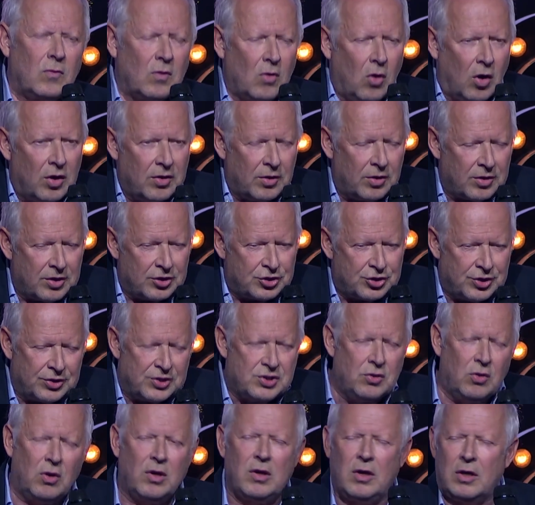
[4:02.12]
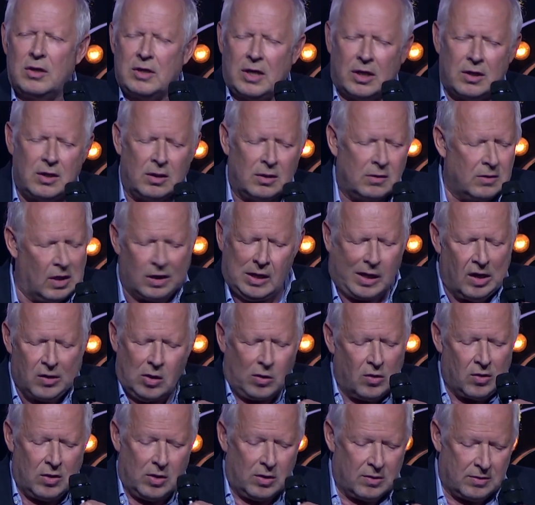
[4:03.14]
eure Regisseurin, der, äh,
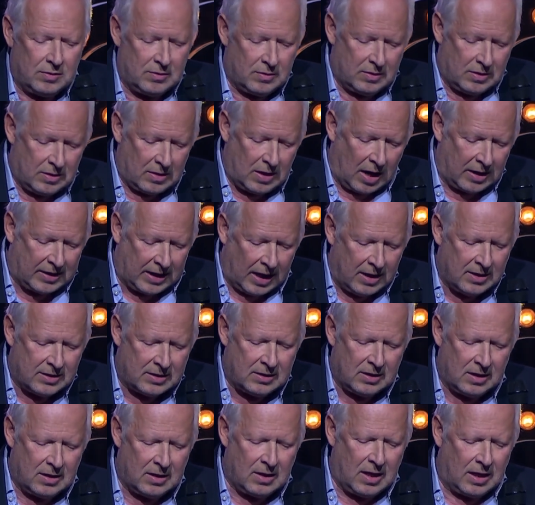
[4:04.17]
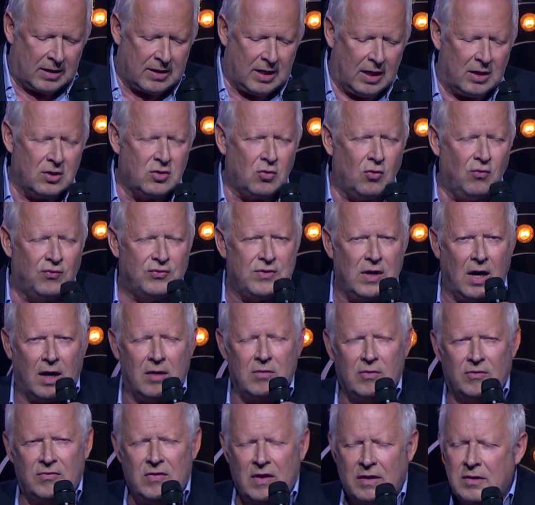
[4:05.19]
äh, äh, Agentin, Agent ruft
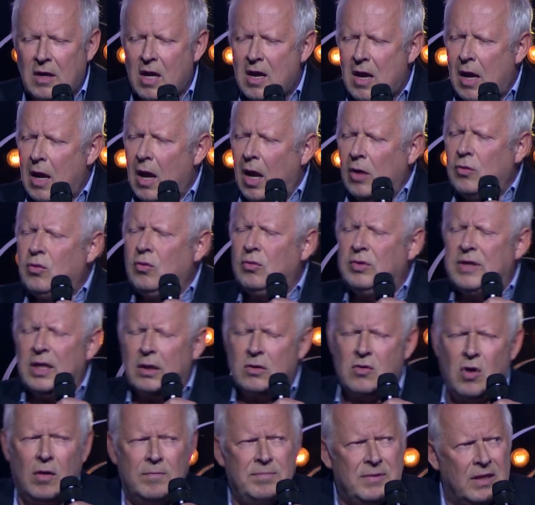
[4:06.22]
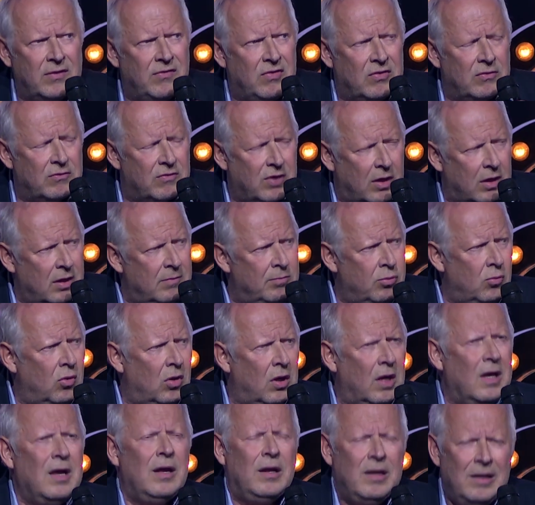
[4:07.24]
an und sagt, du, da kommt jetzt ein
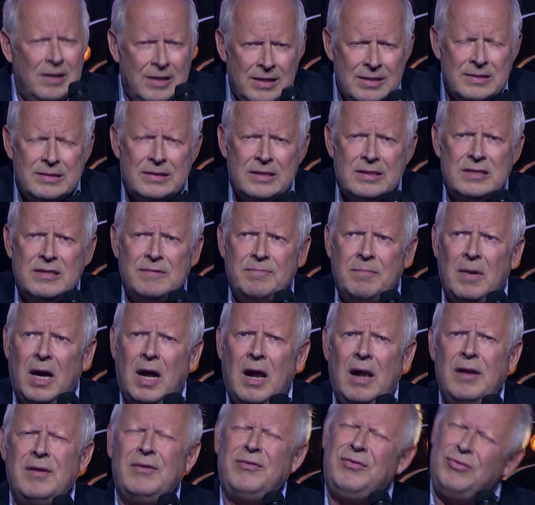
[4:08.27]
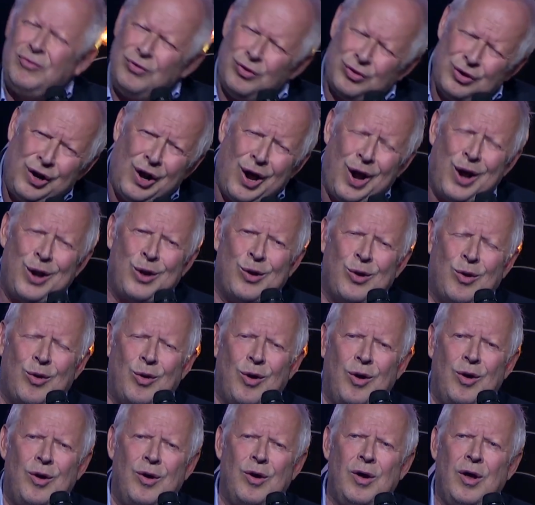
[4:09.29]
Drehbuch, lies es mal, ist eine kleine
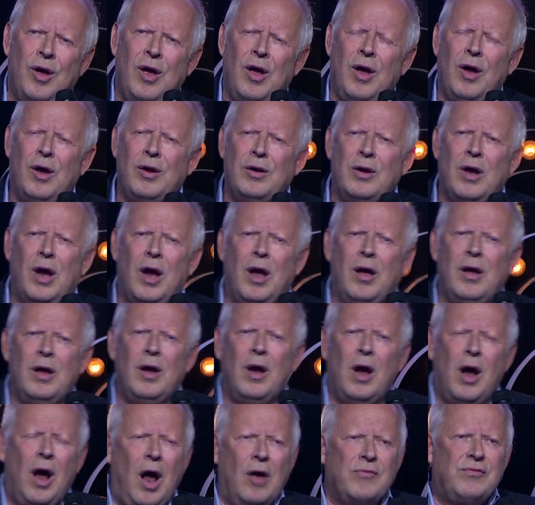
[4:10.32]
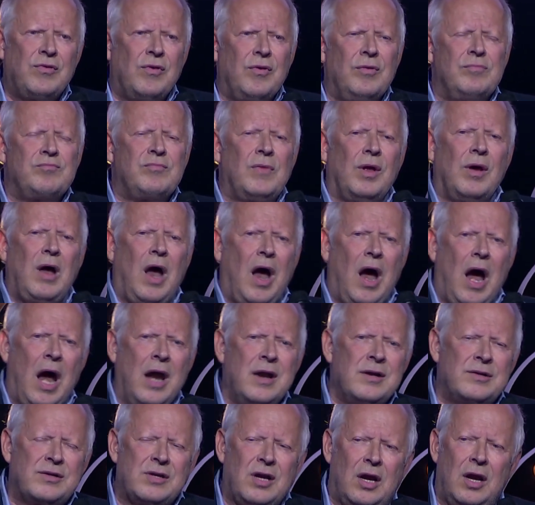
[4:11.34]
Rolle. Ja, also
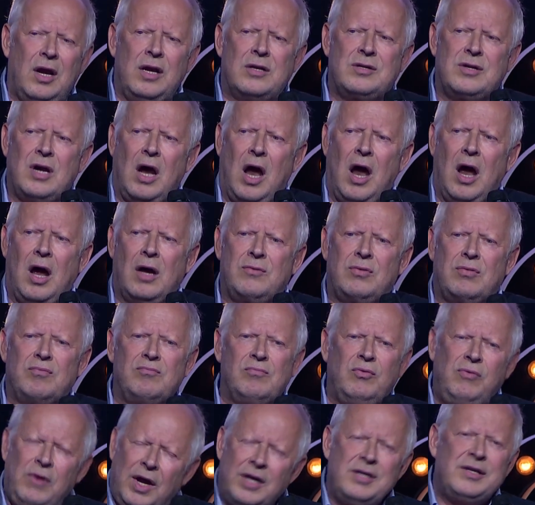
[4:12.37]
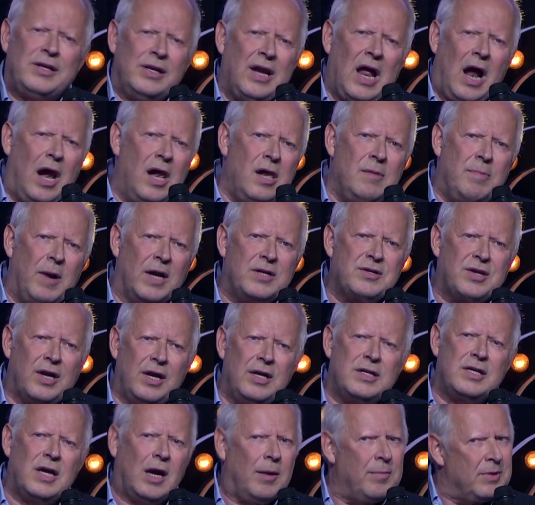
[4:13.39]
ein Drehtag, vielleicht ein halber
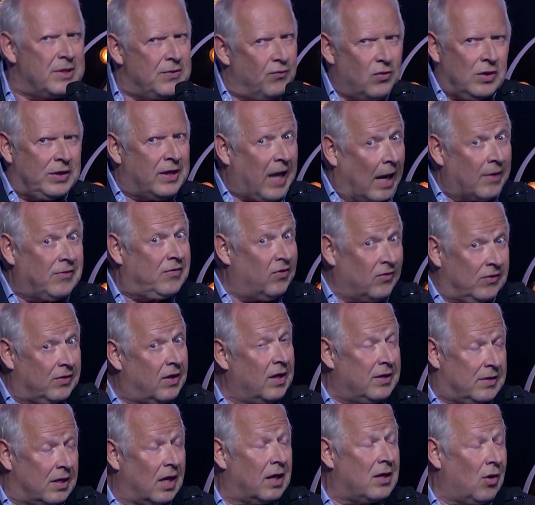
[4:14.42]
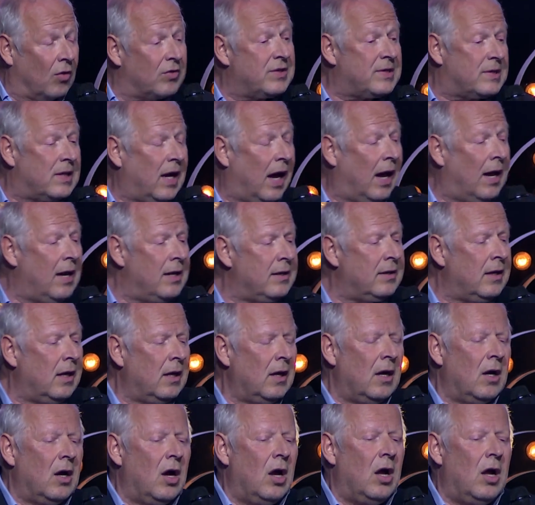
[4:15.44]
Drehtag, aber sie würden einen ganzen Drehtag auch zahlen,
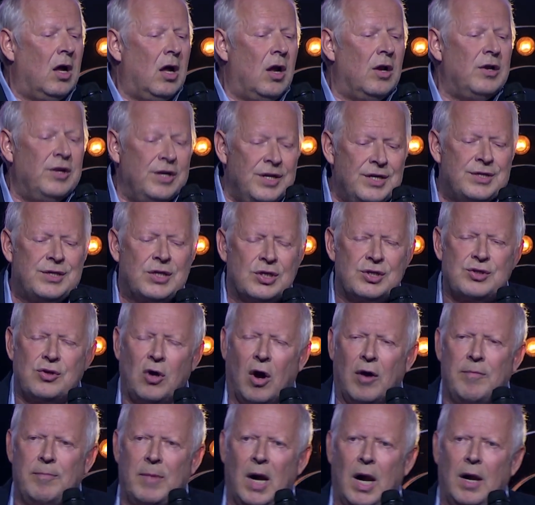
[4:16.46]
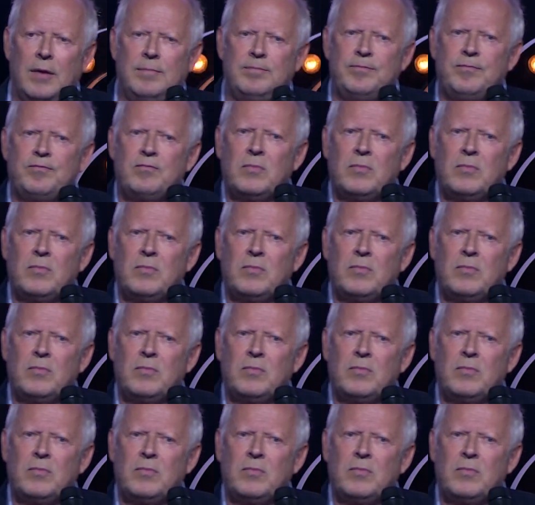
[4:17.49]
äh, lies es doch mal.